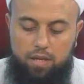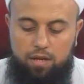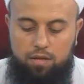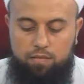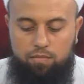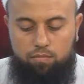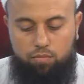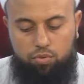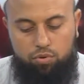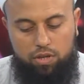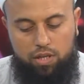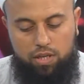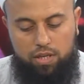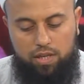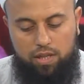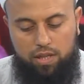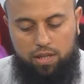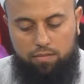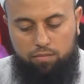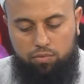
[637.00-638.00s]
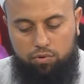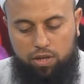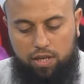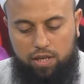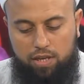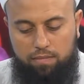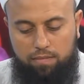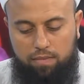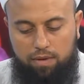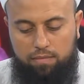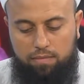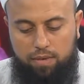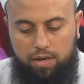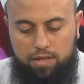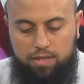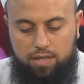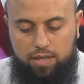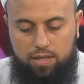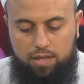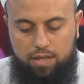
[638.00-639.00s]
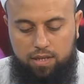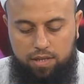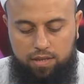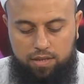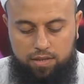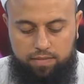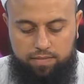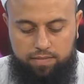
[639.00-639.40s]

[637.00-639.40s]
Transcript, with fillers: buradaki de buradaki maksat nedir?